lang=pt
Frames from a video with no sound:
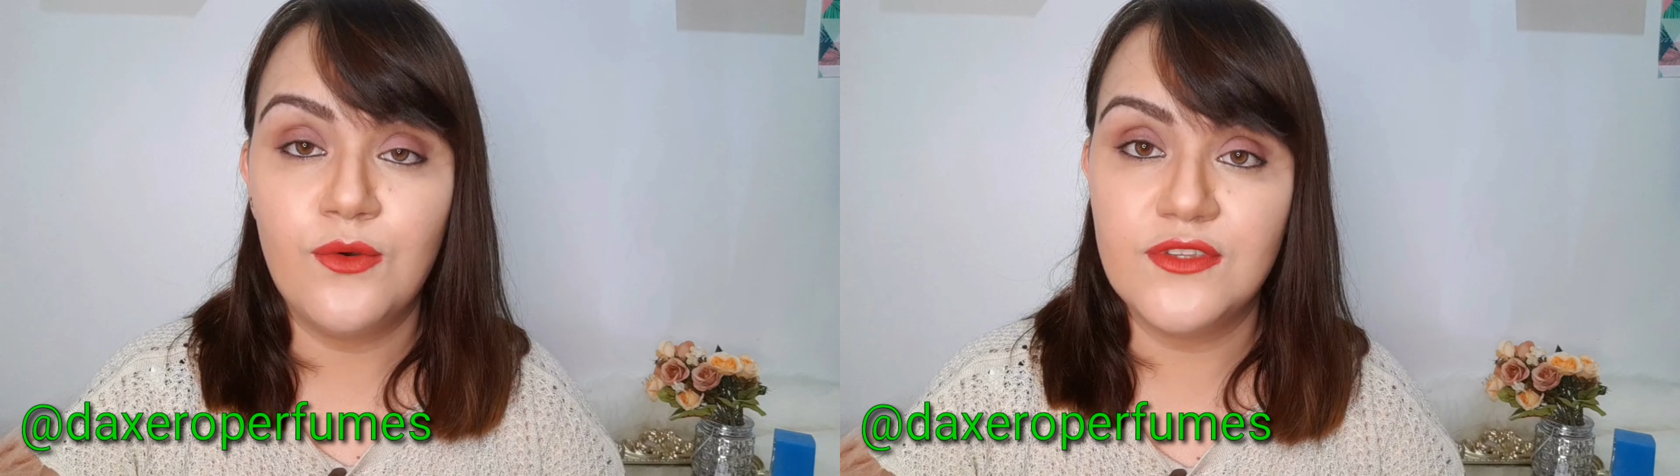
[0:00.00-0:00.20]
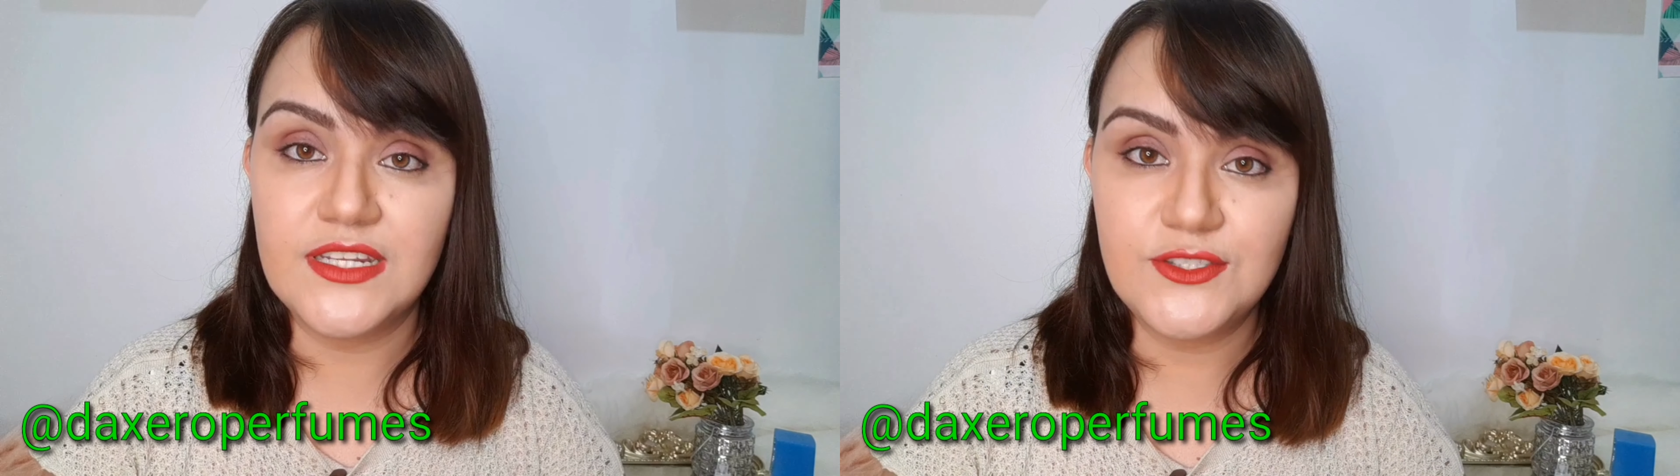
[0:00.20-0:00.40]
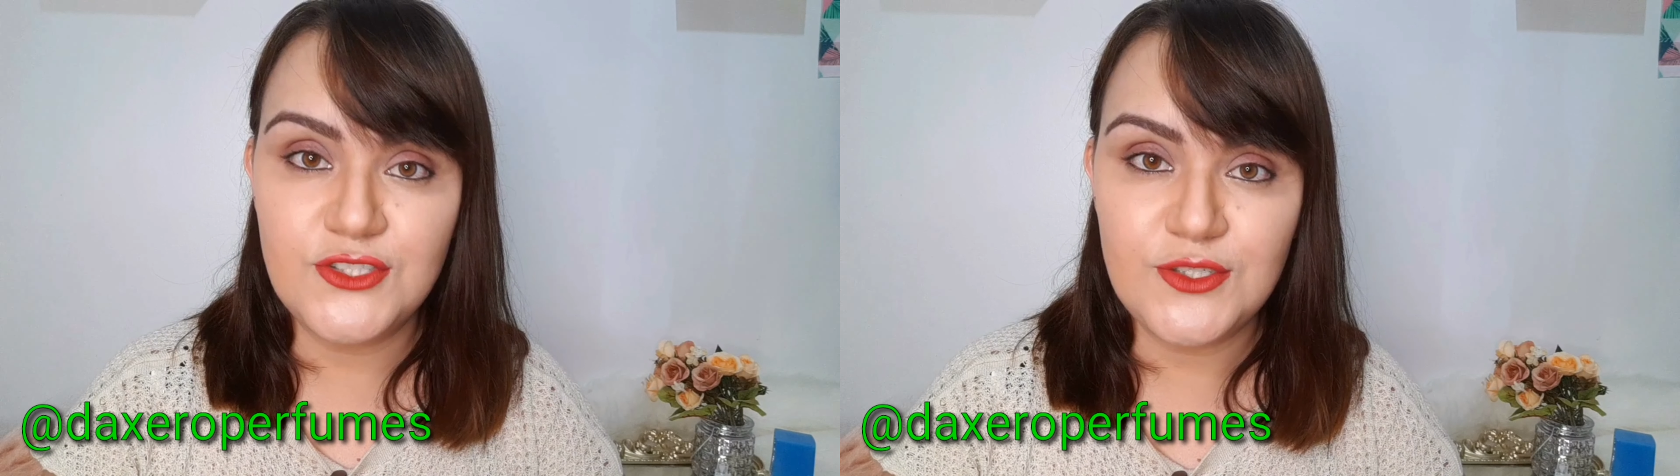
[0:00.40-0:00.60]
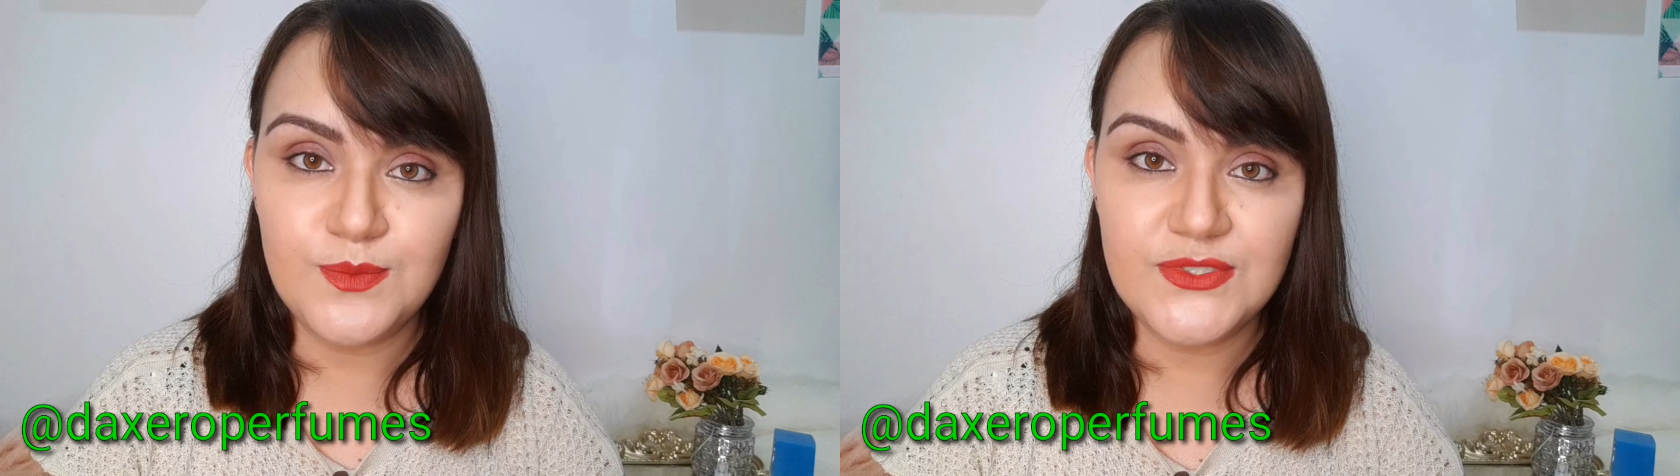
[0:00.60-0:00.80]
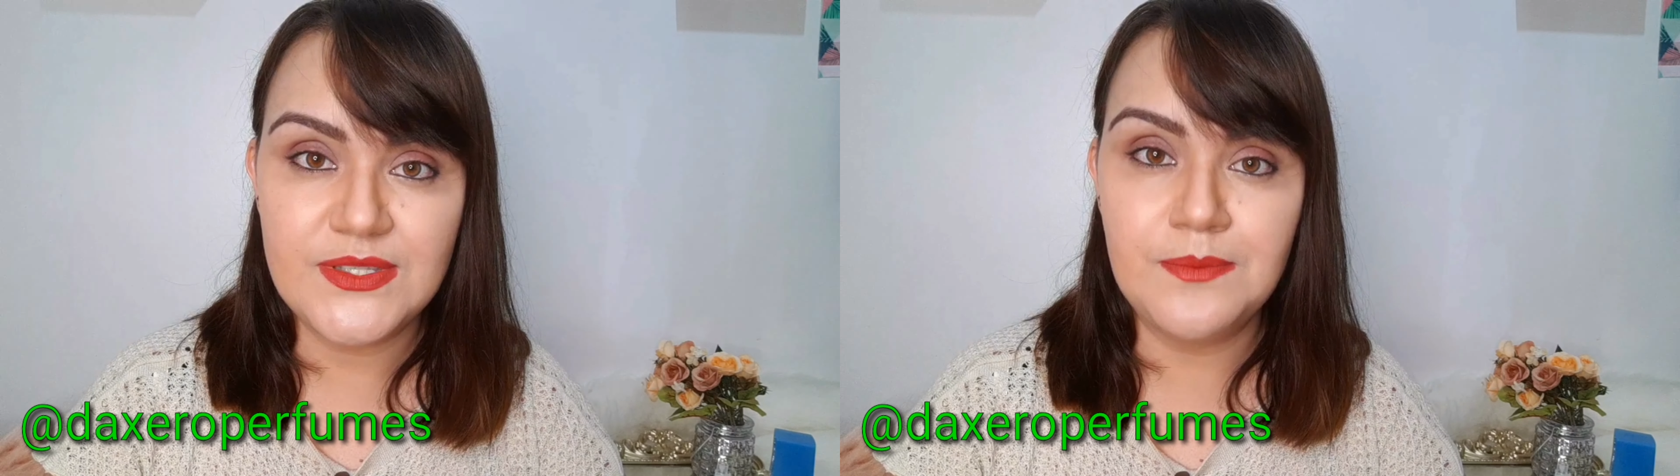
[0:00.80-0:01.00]

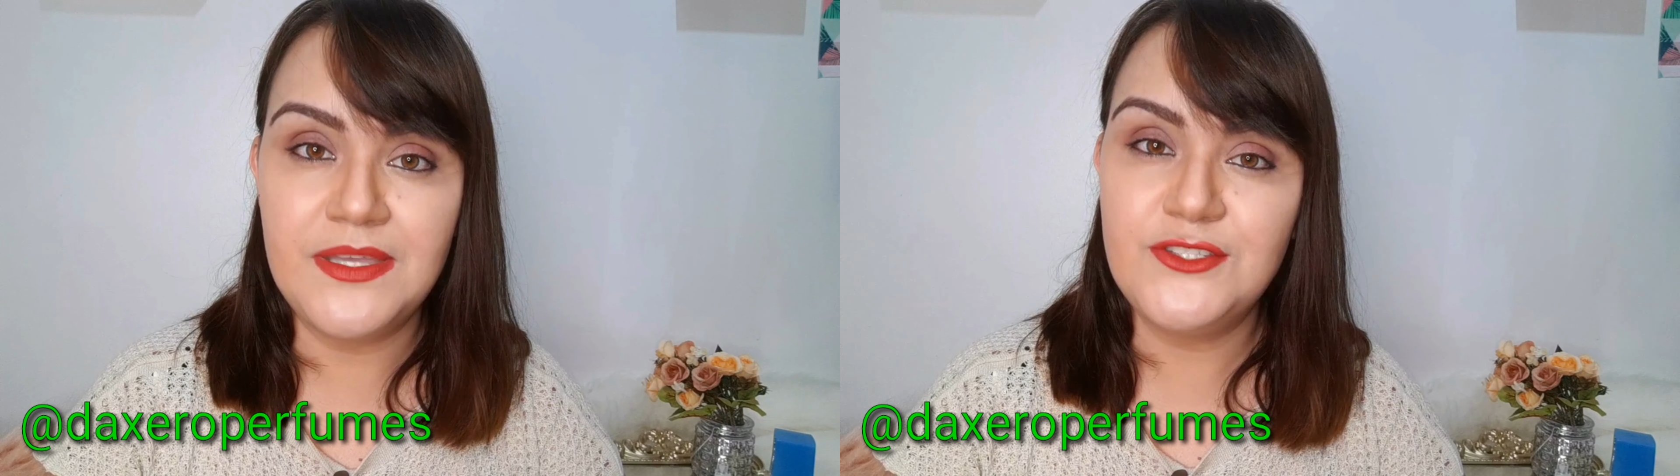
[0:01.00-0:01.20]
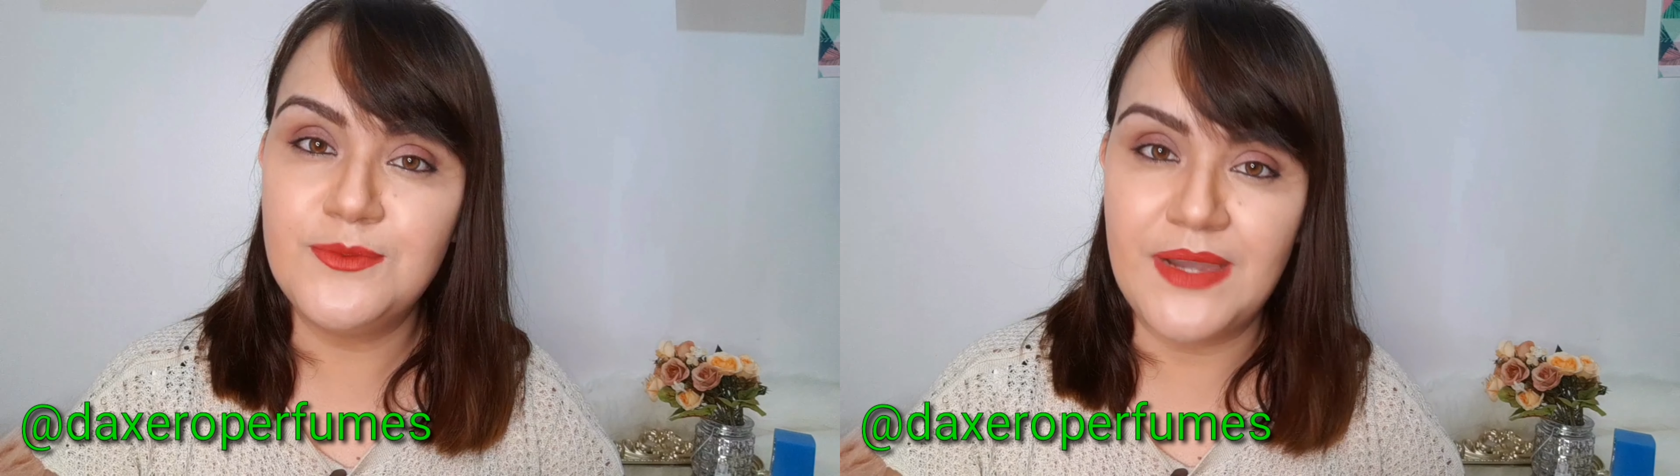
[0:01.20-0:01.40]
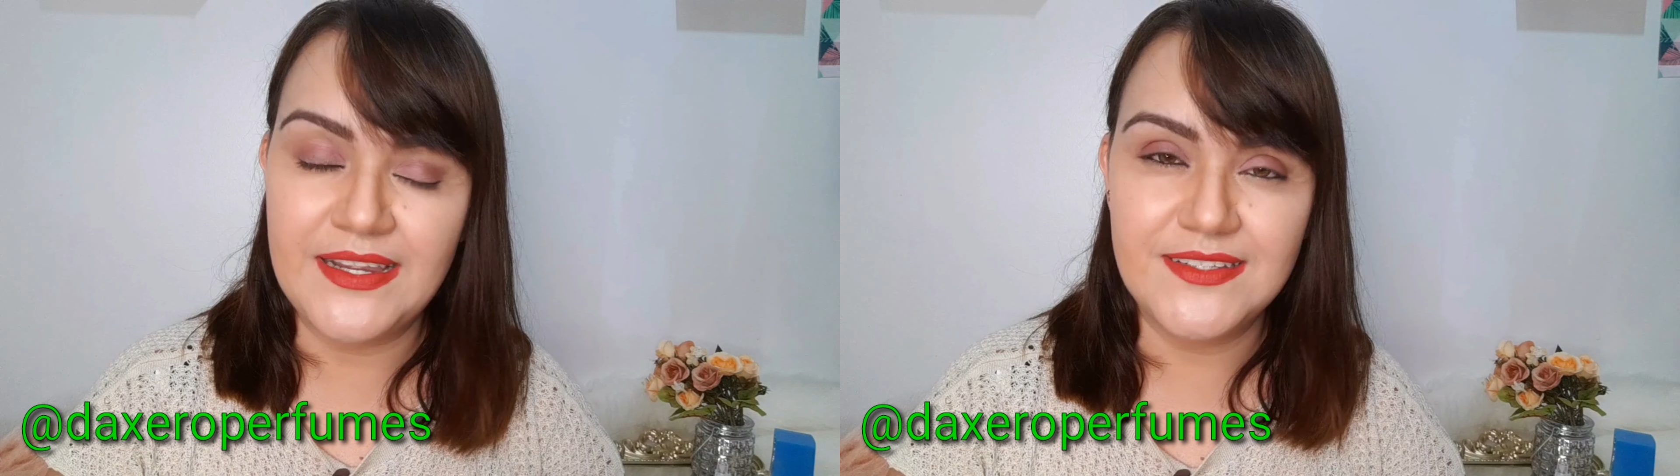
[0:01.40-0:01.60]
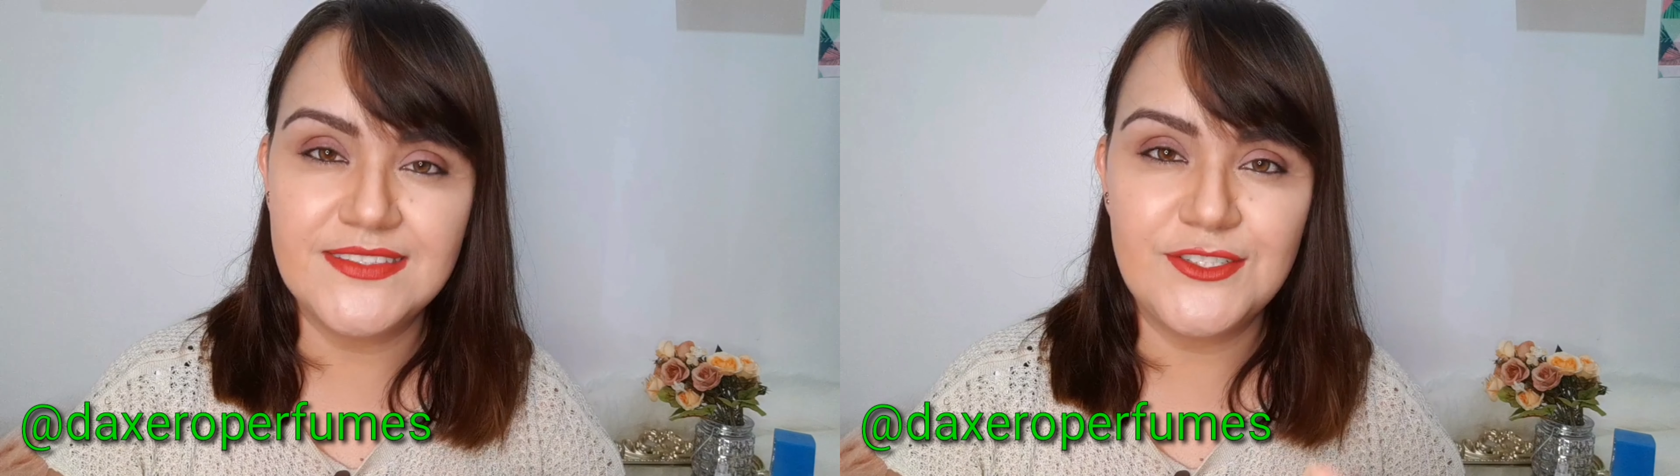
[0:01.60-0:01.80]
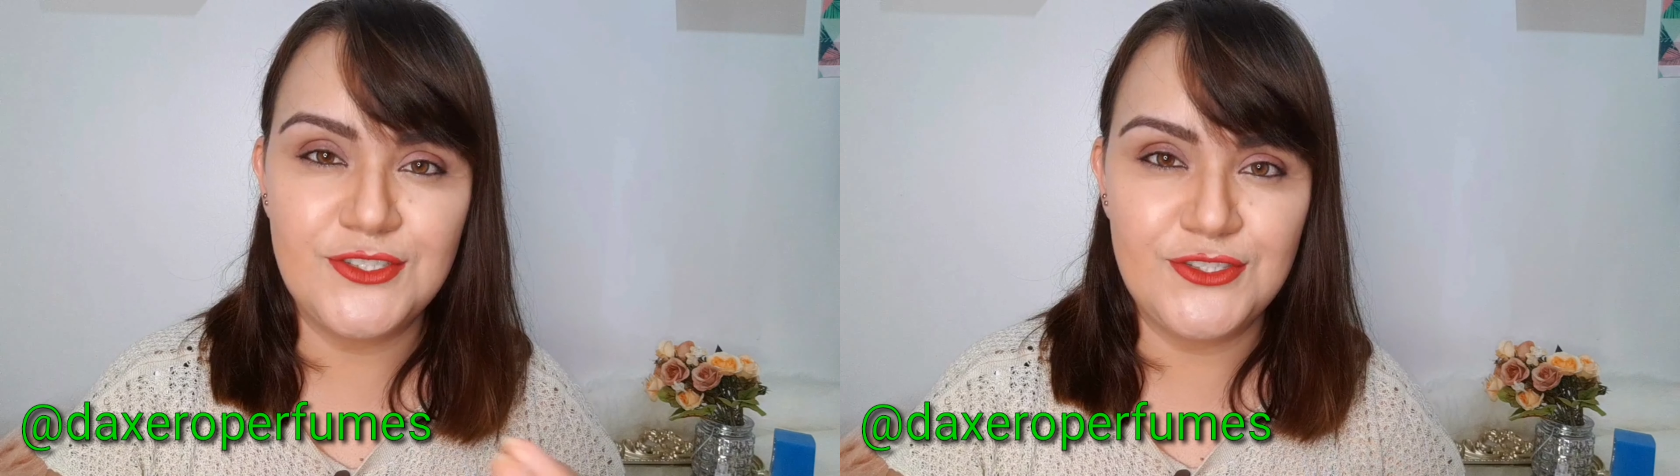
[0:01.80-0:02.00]
contratipos também de
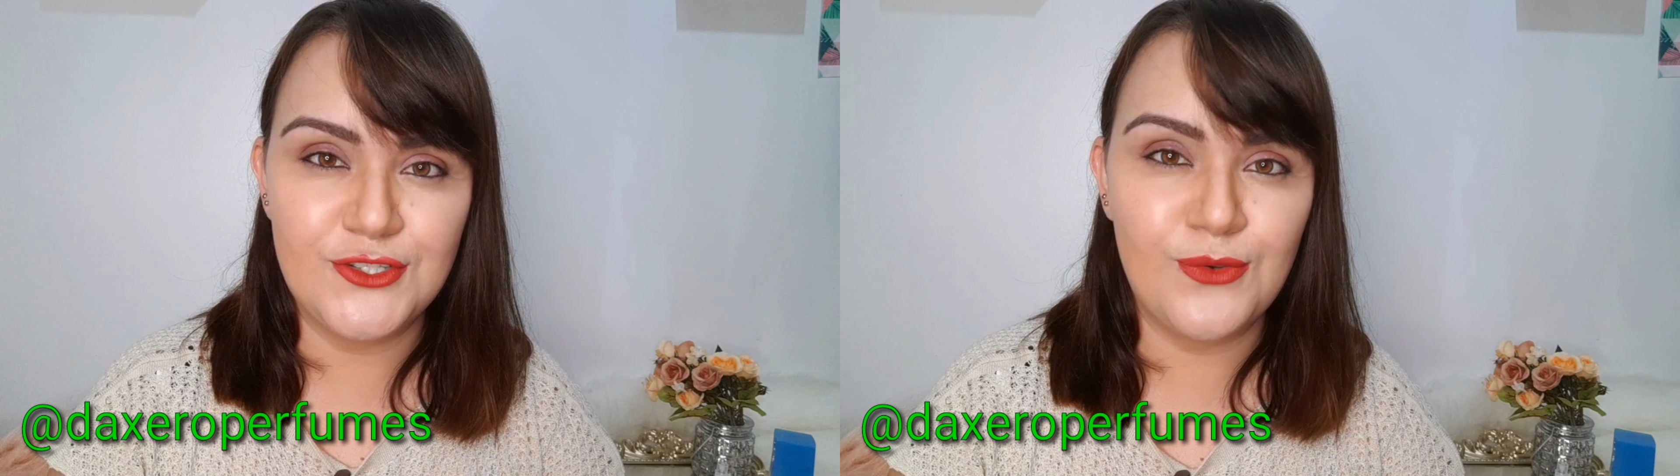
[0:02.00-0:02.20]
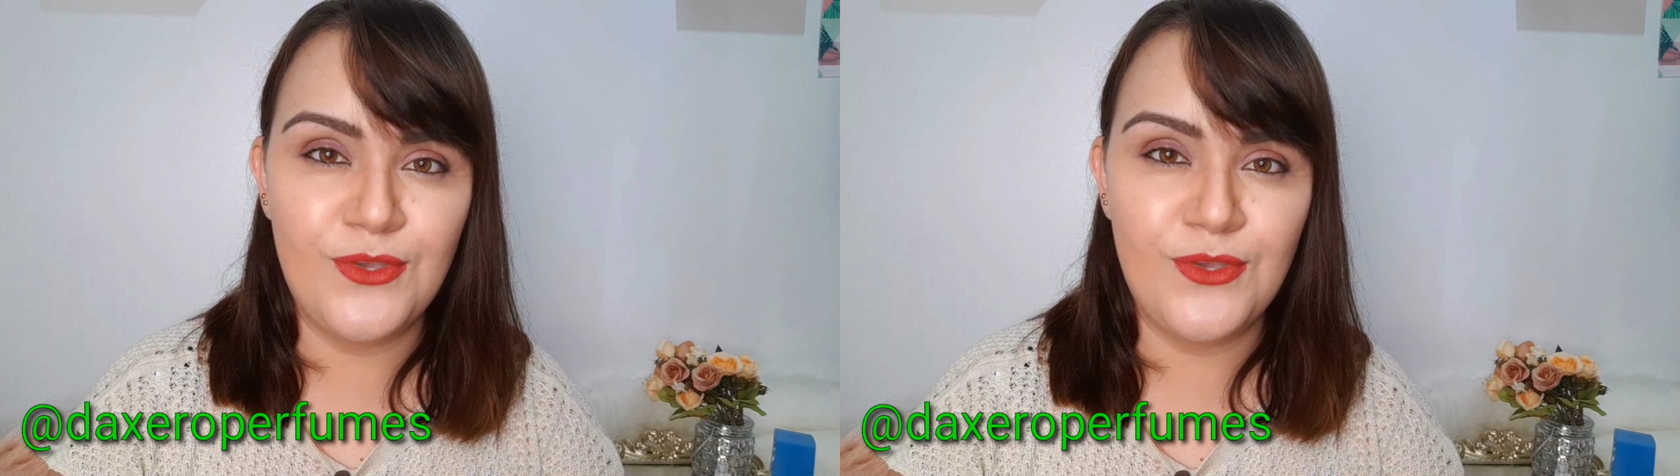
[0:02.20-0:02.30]
marcas que a gente já